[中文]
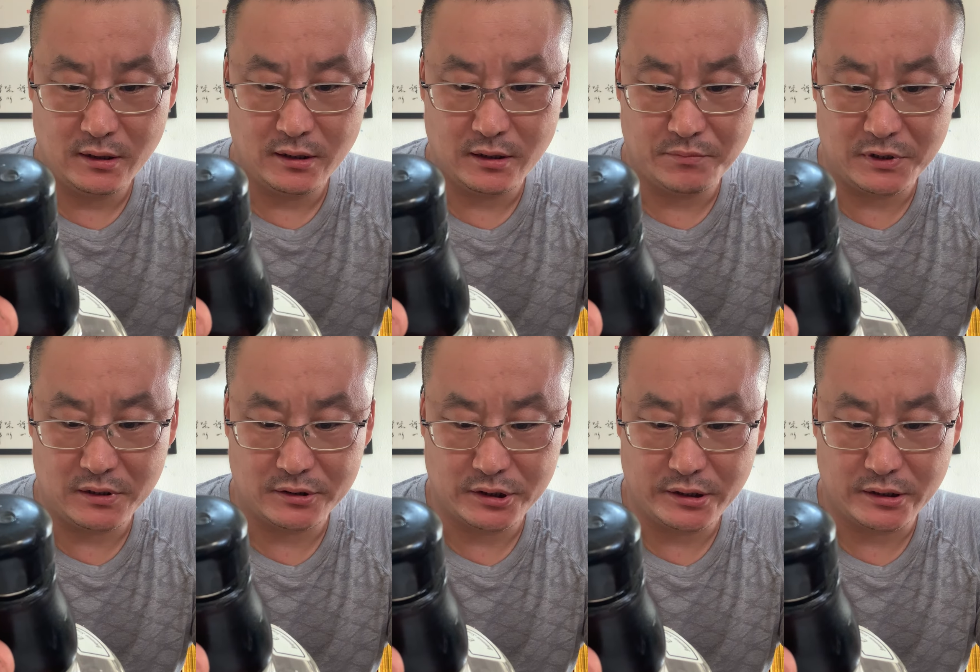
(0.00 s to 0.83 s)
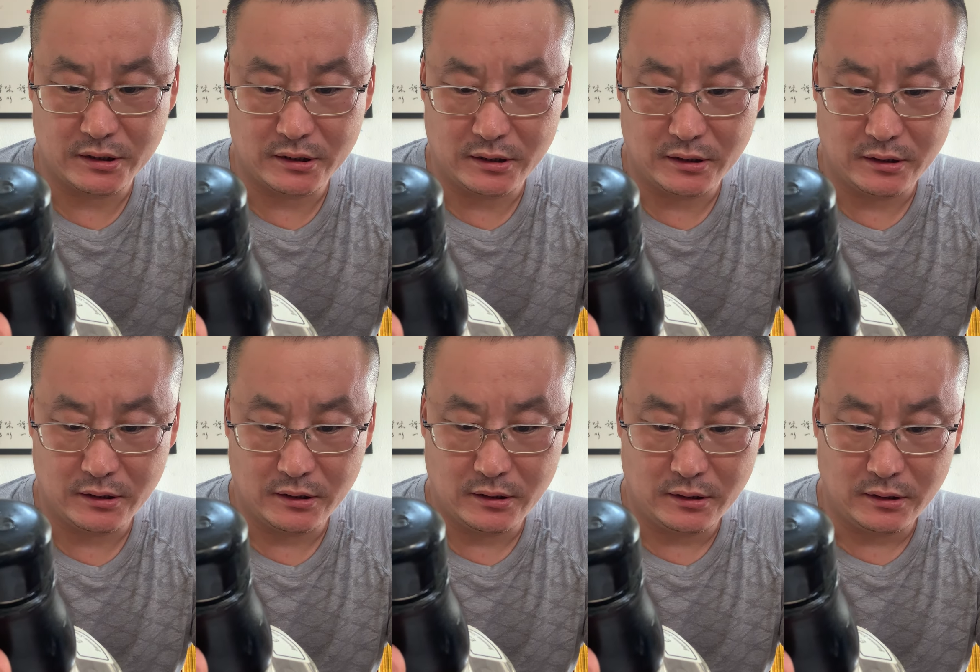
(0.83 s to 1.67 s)
那么这个，
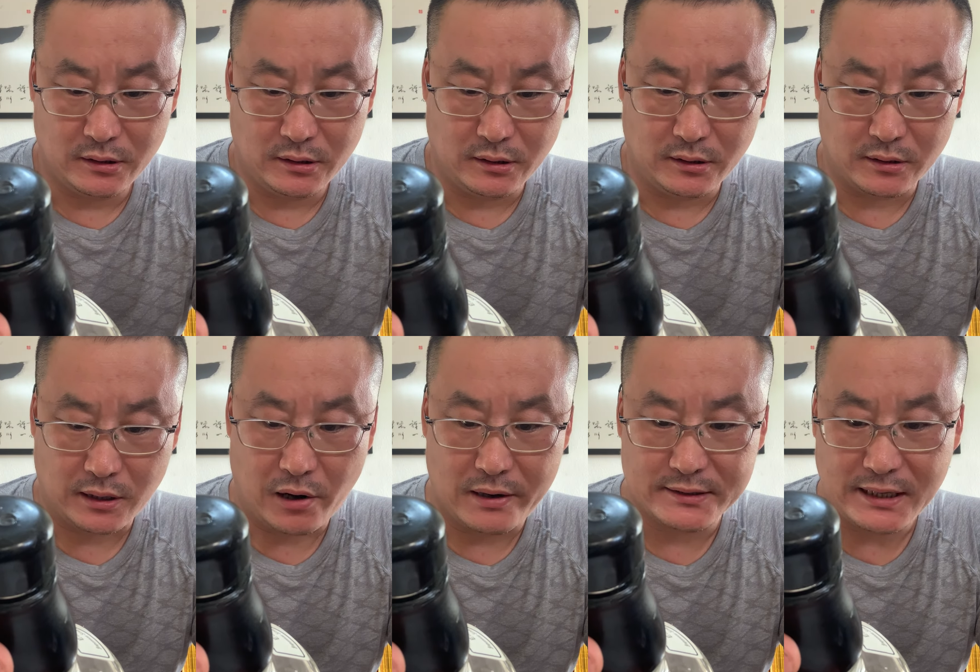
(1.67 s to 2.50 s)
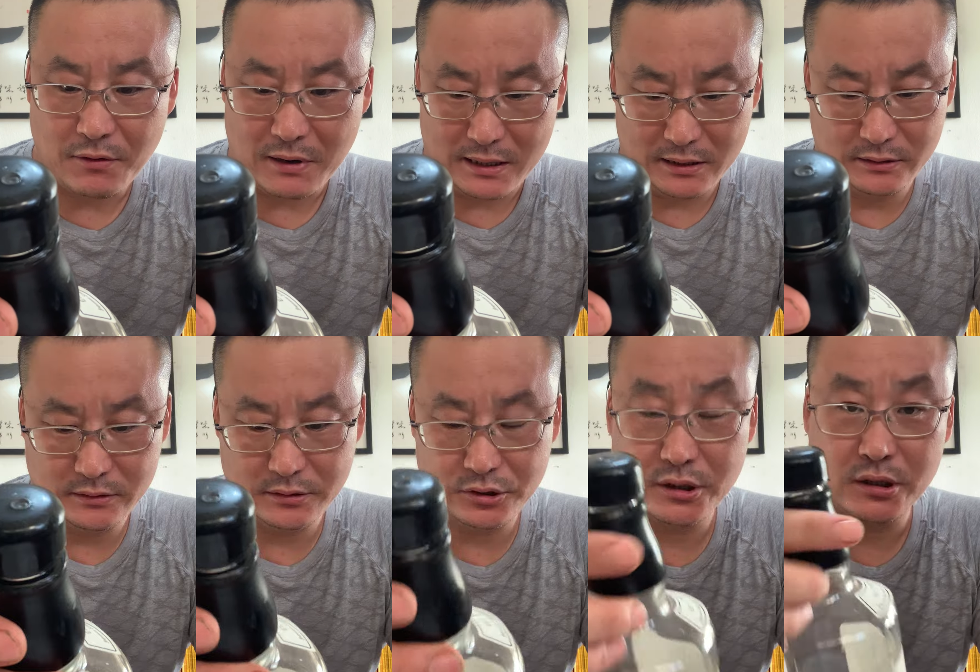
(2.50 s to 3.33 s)
呃，卡尔扎瓦，
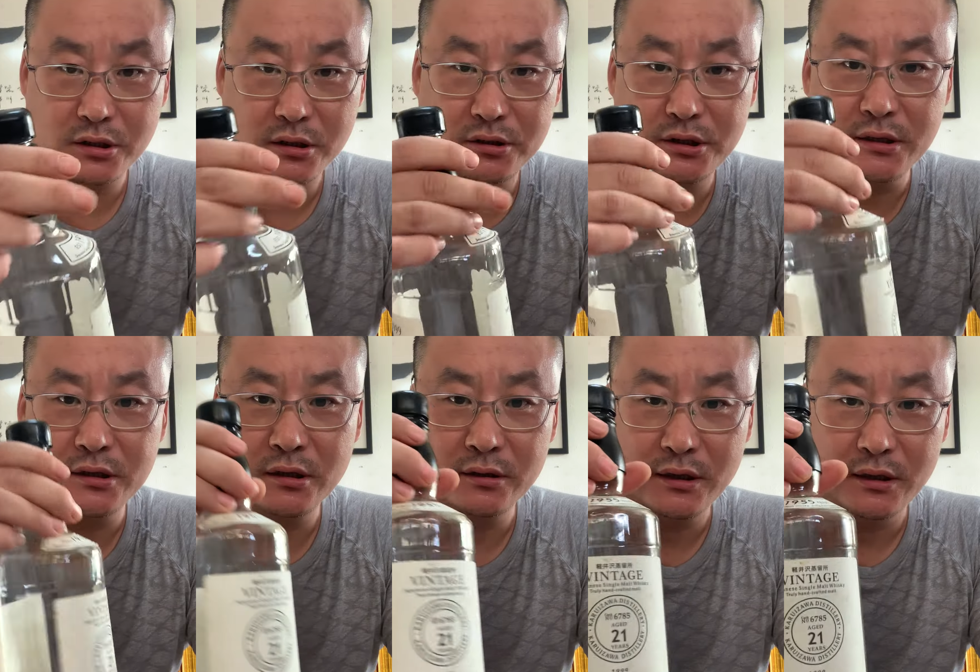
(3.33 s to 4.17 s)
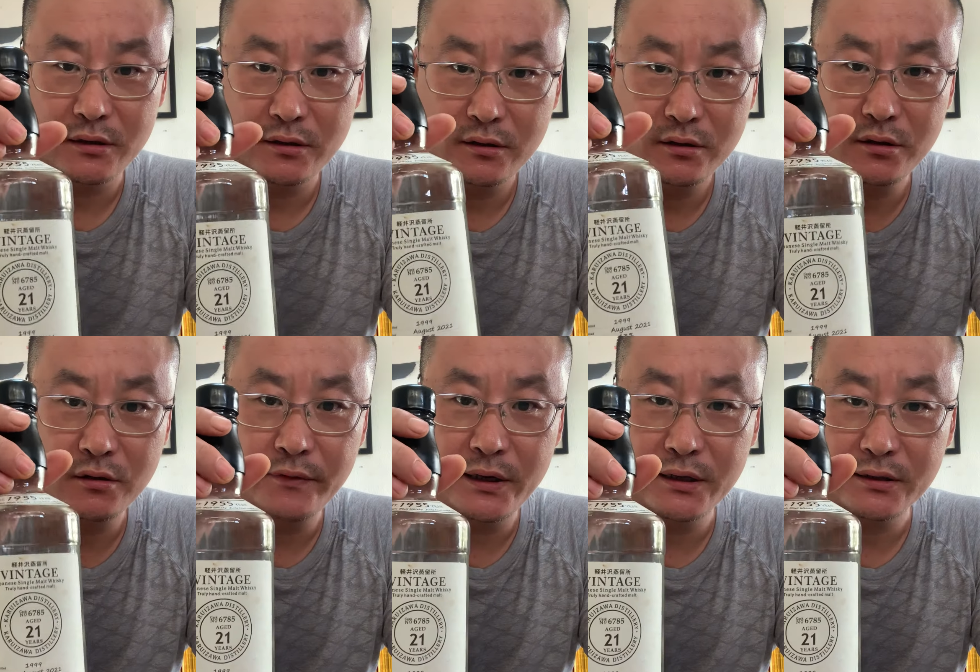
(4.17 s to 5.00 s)
这个是真正的日
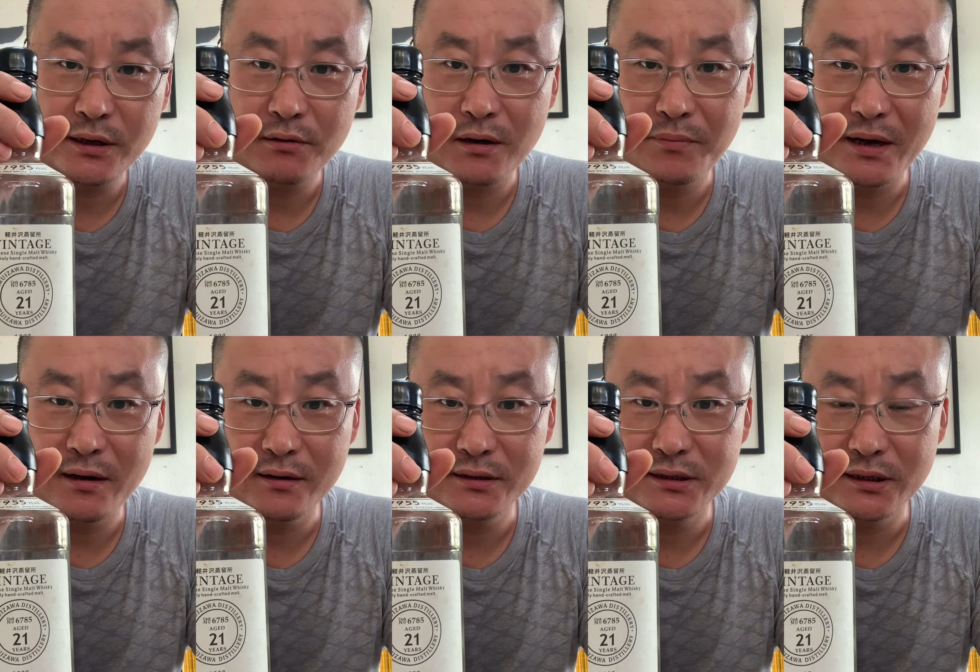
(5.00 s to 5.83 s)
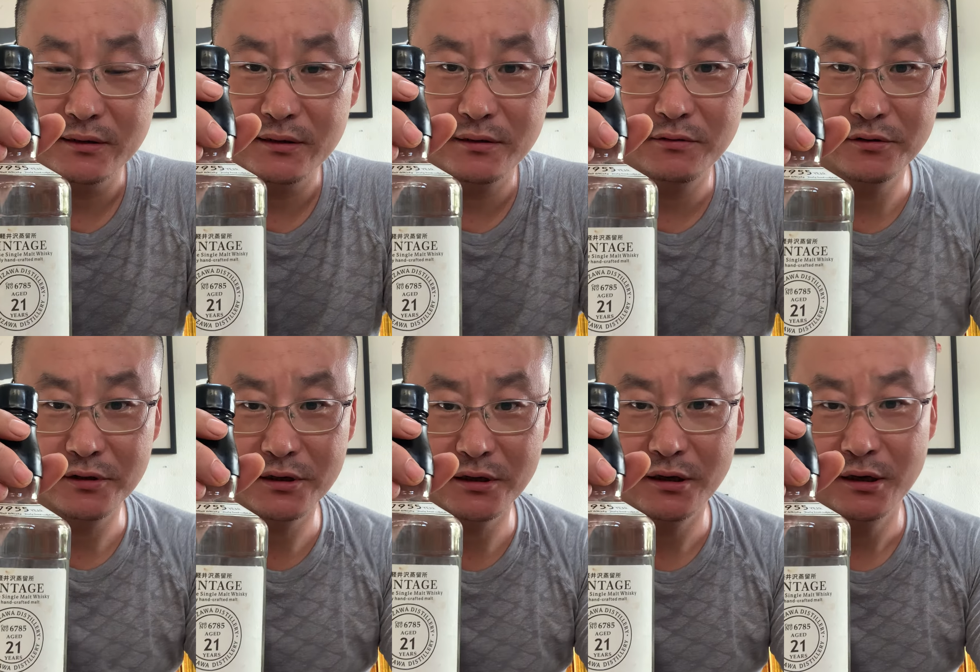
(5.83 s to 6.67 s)
威的天花板啊。以前呢，我有
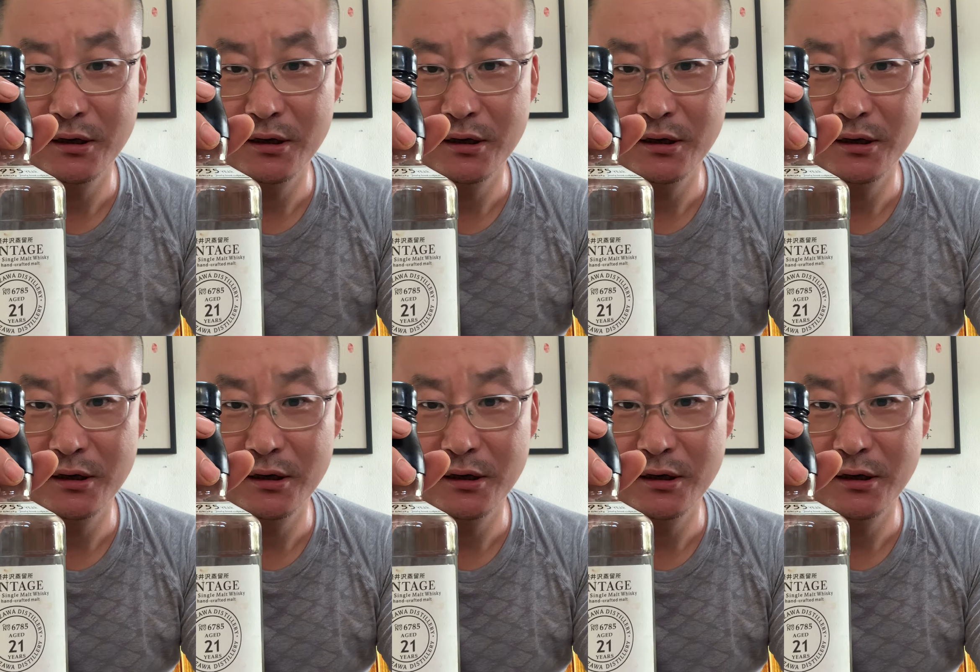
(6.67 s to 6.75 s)
个，